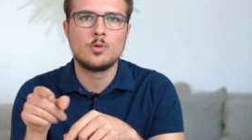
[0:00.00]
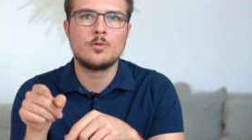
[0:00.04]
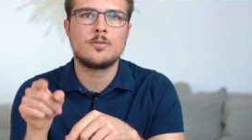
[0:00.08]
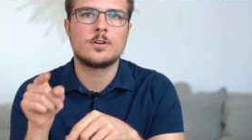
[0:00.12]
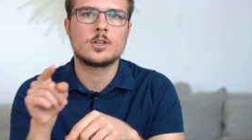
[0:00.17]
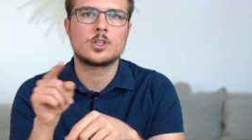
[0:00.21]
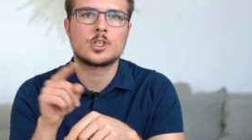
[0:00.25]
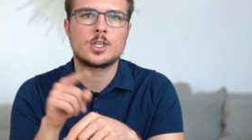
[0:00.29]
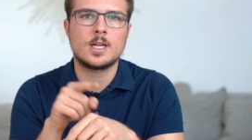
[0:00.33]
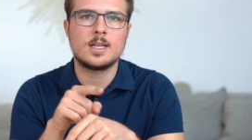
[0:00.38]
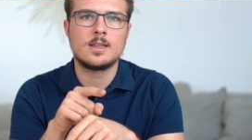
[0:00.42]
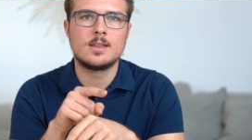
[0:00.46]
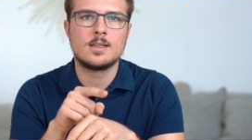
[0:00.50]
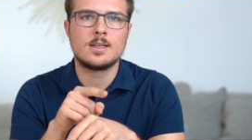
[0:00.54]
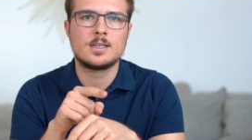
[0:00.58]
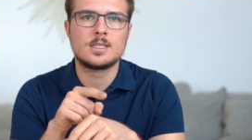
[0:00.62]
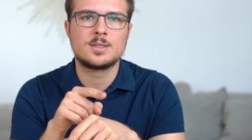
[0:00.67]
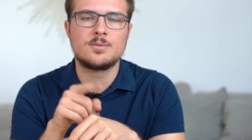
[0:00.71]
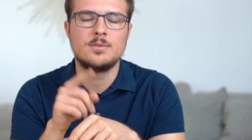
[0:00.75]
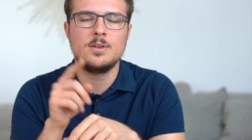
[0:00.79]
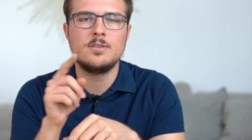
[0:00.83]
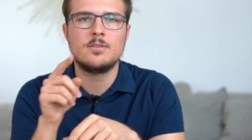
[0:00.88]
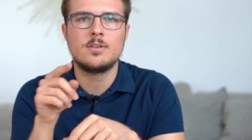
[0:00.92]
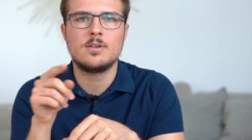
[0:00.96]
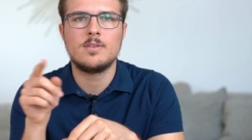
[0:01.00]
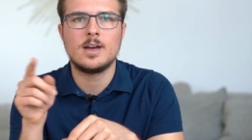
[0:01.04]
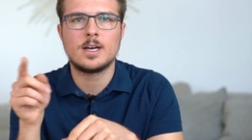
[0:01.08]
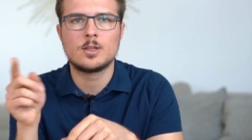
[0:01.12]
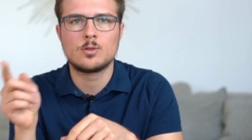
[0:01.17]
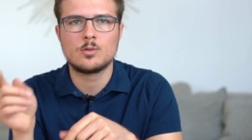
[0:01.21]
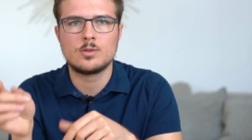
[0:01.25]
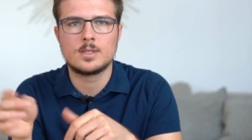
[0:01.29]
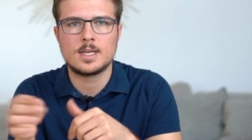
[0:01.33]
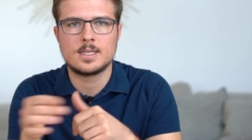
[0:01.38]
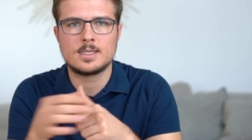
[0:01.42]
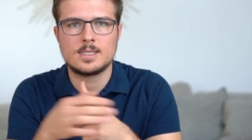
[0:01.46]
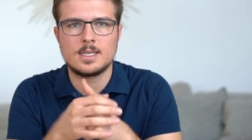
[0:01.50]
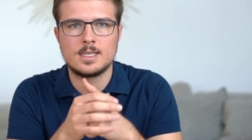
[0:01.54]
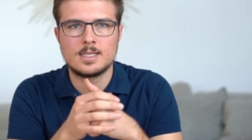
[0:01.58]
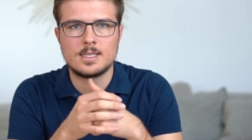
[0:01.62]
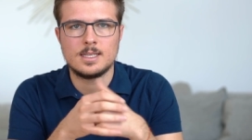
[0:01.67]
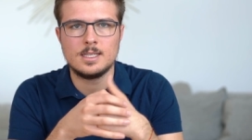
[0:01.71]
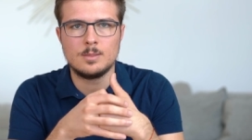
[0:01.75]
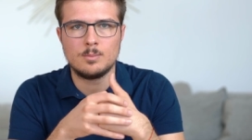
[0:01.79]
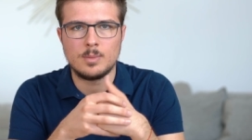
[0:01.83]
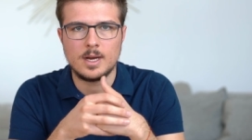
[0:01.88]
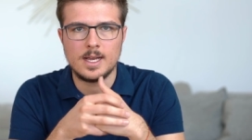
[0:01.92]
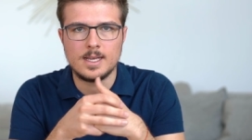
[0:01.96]
wo du verstanden hast, wie viel Wert du
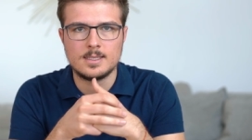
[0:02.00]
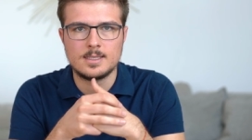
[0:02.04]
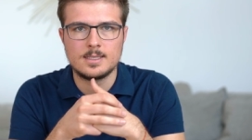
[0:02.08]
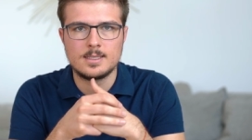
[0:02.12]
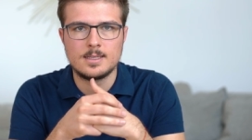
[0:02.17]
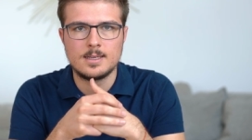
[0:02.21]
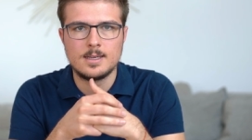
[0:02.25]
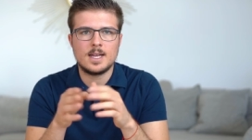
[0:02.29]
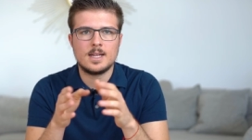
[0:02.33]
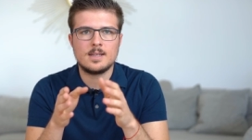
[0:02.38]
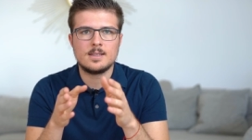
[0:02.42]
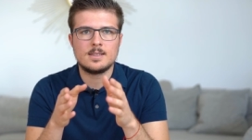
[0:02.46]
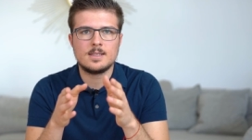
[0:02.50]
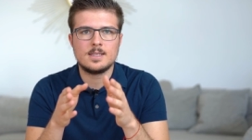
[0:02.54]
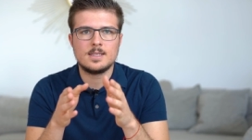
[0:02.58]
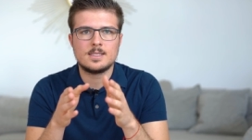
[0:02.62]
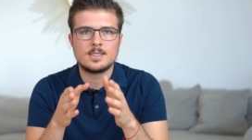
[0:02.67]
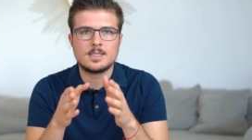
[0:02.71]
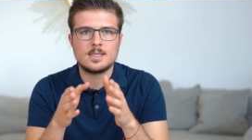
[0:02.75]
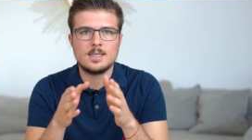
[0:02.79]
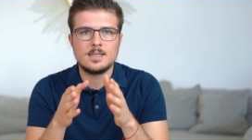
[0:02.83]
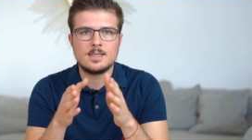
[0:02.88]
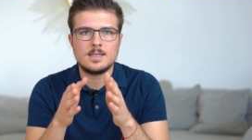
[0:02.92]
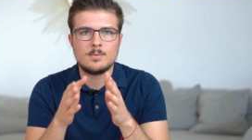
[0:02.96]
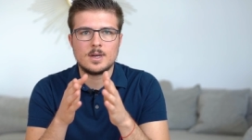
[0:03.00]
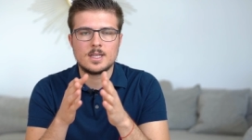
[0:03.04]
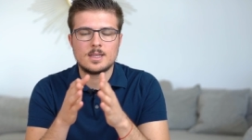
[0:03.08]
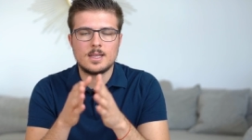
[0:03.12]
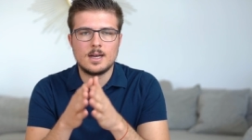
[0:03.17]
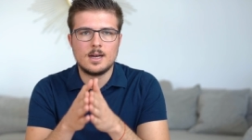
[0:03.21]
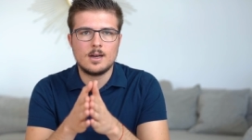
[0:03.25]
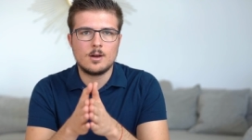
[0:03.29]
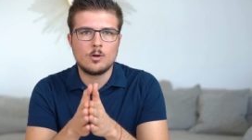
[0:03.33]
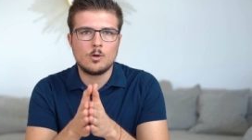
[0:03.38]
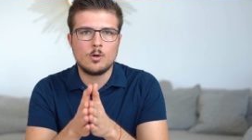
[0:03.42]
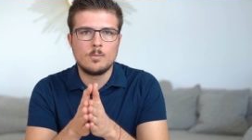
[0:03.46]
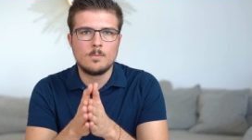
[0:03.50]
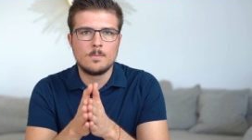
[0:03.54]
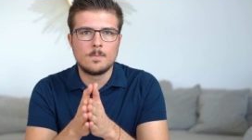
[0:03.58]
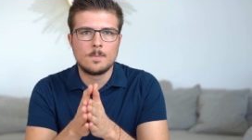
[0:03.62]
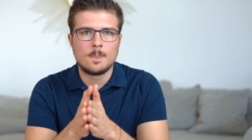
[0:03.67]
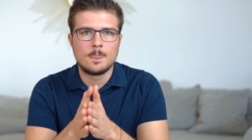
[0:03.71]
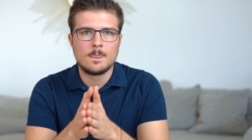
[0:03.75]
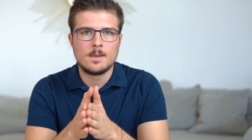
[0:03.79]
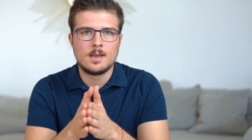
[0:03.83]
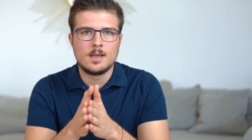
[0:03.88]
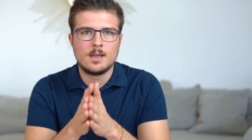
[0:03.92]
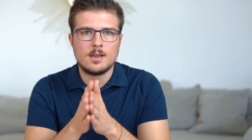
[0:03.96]
tatsächlich bringst. Denn es geht immer darum,
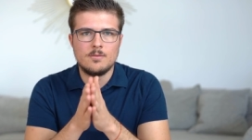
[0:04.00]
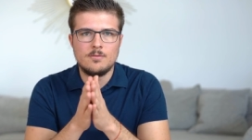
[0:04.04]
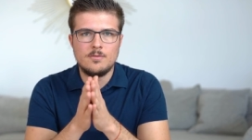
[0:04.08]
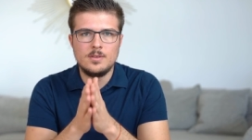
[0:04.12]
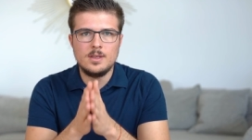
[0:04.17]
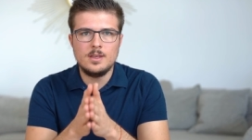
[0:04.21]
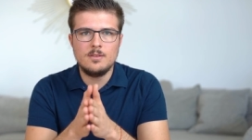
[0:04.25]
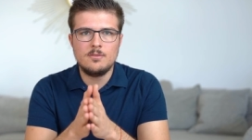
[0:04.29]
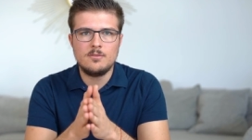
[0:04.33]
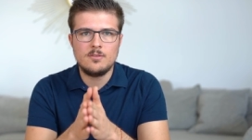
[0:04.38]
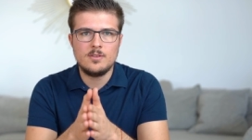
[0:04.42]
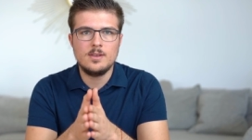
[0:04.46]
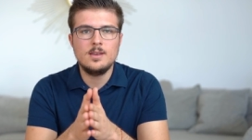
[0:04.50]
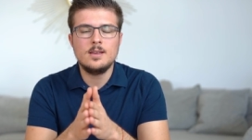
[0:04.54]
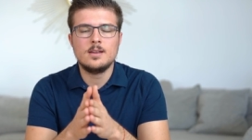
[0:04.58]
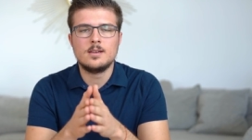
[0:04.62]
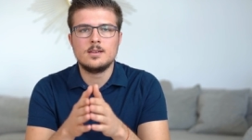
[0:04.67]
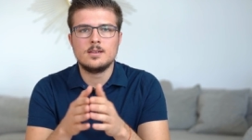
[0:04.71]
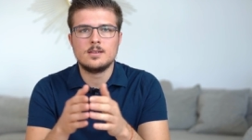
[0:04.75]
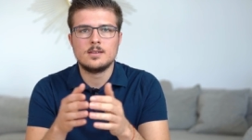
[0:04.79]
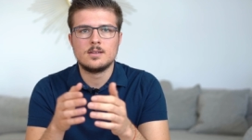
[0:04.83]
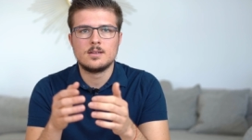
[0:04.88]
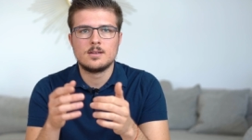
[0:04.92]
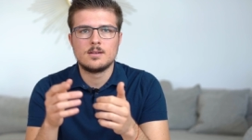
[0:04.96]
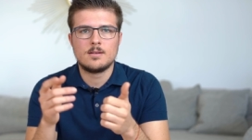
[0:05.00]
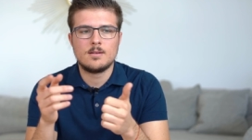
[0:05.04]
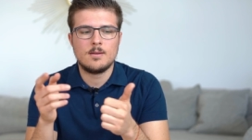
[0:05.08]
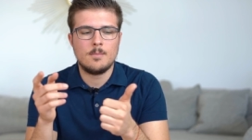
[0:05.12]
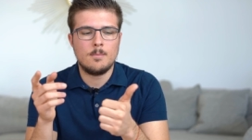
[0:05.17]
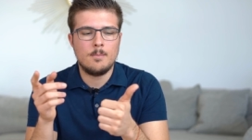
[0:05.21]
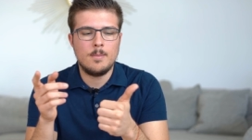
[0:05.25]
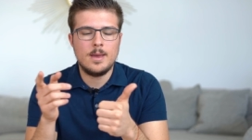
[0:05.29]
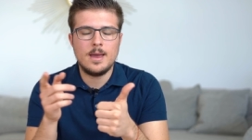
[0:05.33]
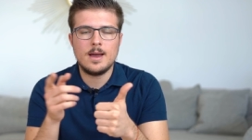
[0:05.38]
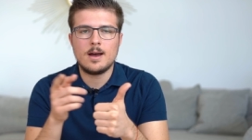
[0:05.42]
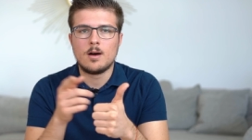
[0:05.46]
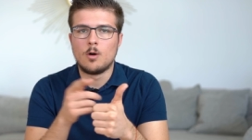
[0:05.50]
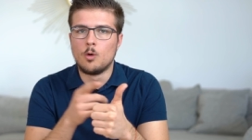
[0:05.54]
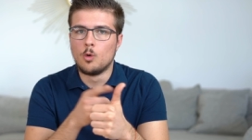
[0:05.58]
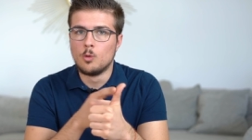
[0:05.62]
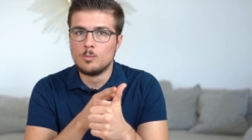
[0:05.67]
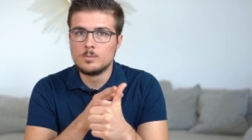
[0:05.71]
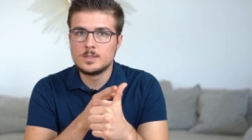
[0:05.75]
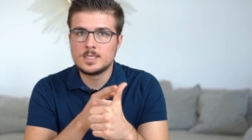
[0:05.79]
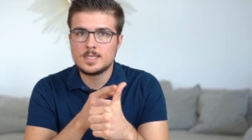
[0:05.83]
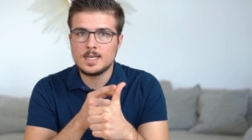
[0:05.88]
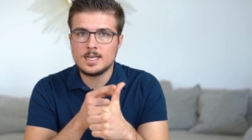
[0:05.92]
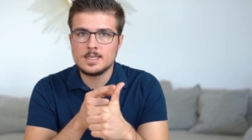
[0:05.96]
wie viel mehr
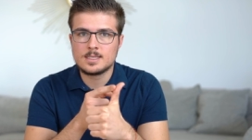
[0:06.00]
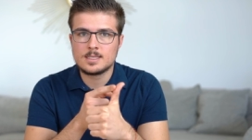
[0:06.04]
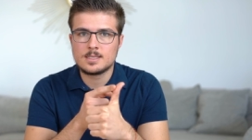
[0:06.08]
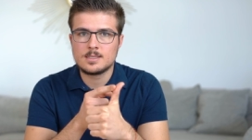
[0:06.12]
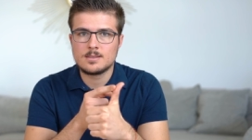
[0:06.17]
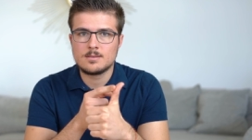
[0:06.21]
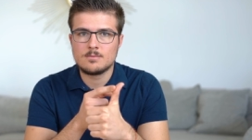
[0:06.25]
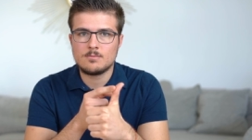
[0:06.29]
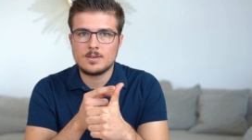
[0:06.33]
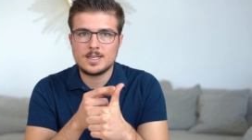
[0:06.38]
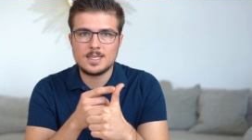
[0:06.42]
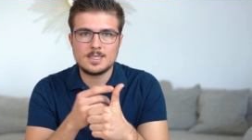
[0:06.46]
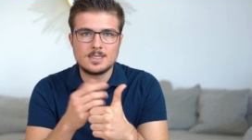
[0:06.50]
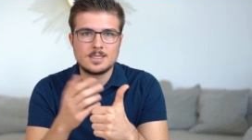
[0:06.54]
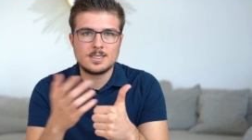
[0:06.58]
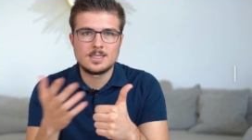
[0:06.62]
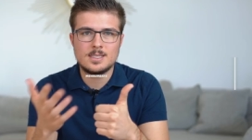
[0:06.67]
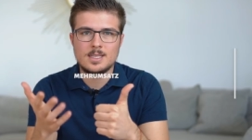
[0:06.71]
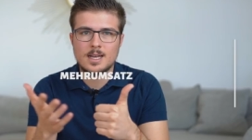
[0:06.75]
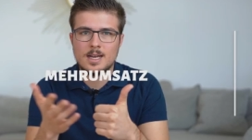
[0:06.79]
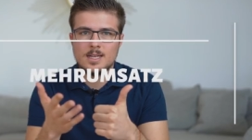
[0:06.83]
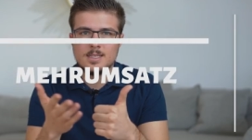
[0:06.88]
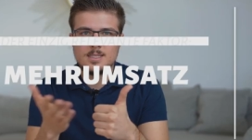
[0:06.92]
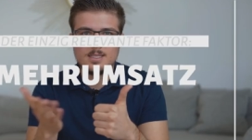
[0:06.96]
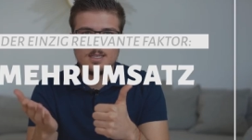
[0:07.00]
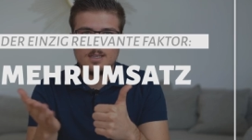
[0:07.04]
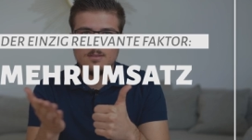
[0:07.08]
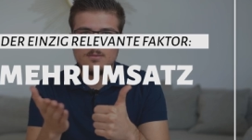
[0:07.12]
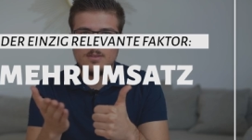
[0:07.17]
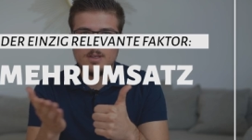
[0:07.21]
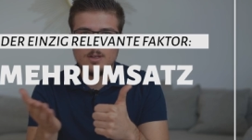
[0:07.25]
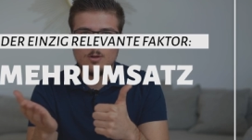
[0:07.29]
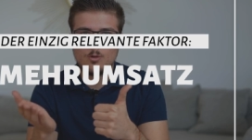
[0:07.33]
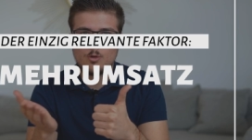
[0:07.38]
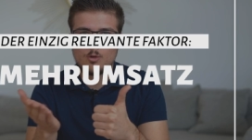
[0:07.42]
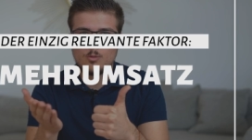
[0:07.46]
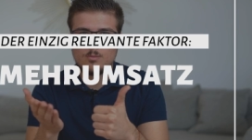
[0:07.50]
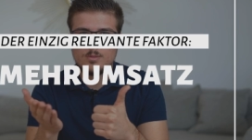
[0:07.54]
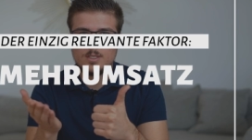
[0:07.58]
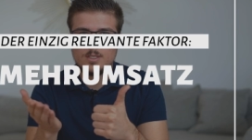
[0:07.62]
Umsatz, weil das ist die einzige Währung,